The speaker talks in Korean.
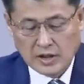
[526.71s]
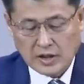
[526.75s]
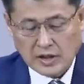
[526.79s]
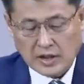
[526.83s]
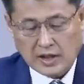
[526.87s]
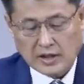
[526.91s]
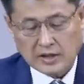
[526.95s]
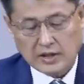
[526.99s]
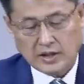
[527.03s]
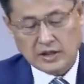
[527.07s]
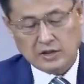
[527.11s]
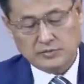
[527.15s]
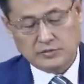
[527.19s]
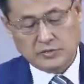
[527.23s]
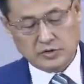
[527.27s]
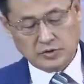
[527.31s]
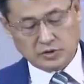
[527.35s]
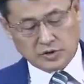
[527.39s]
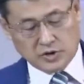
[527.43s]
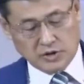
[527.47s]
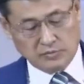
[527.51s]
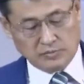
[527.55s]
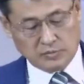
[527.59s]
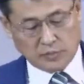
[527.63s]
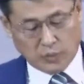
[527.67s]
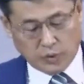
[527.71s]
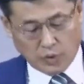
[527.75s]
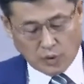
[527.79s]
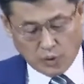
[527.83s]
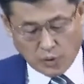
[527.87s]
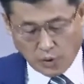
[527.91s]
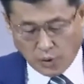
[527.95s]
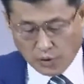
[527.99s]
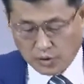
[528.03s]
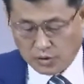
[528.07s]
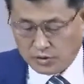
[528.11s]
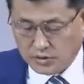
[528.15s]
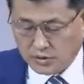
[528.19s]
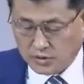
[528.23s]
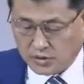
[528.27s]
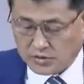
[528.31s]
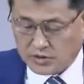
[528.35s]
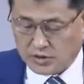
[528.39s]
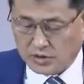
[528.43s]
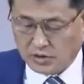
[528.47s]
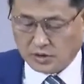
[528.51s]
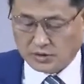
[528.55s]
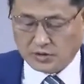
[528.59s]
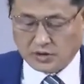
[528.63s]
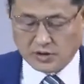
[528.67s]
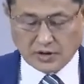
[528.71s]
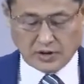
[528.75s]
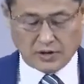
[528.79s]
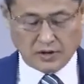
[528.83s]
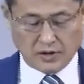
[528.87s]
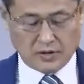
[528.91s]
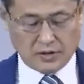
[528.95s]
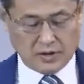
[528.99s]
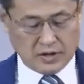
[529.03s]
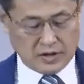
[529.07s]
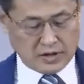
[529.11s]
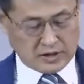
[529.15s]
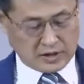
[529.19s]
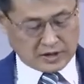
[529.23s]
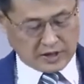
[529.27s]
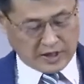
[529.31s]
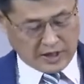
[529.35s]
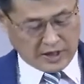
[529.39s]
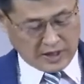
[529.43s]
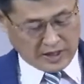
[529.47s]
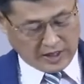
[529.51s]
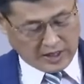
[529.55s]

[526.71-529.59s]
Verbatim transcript: 하나님은 이 모든 것을 어떻게 해요? 다